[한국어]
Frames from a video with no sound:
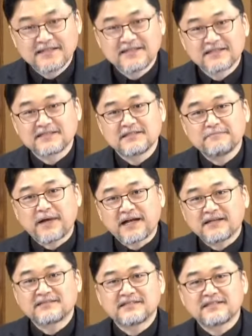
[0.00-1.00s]
그래서 이
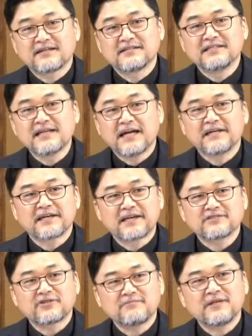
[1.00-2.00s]
바깥 세상은 이
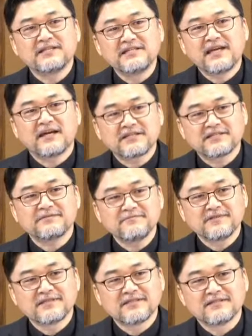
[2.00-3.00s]
아이에게 정말 이해하기
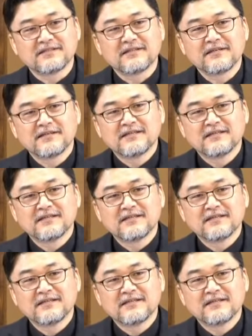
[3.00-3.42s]
힘든,